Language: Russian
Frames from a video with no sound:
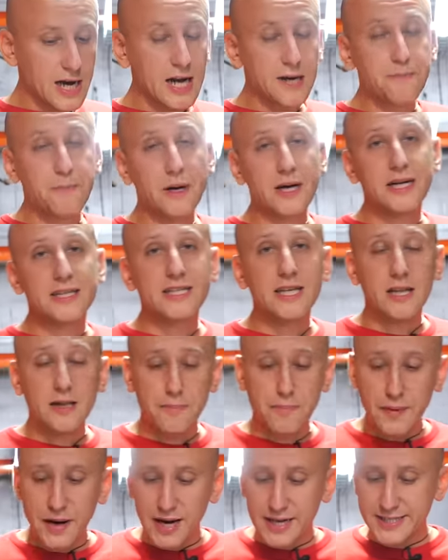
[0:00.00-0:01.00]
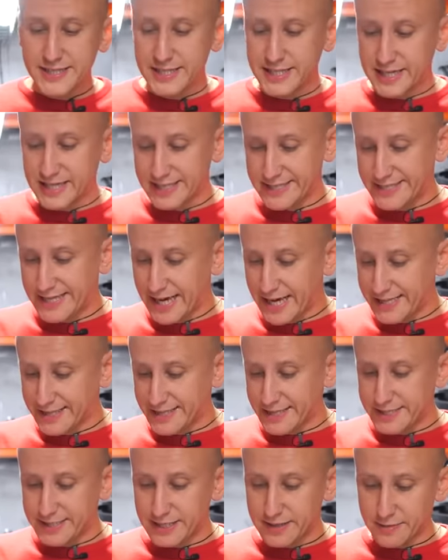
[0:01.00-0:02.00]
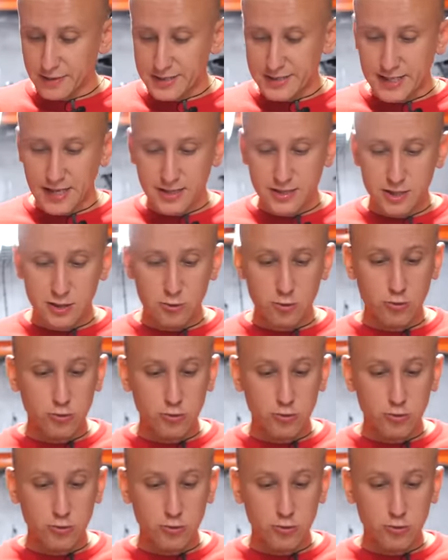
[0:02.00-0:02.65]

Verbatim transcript: Как показала практика, данный термостат